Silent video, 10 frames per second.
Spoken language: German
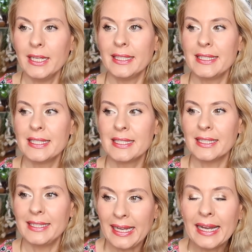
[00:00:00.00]
jetzt ist
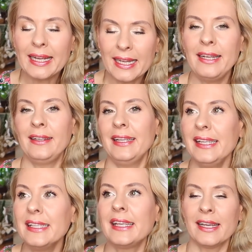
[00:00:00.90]
da der Ring, den
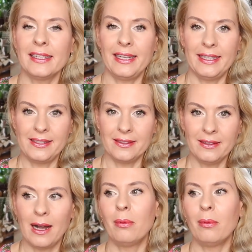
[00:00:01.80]
ich gerne hätte,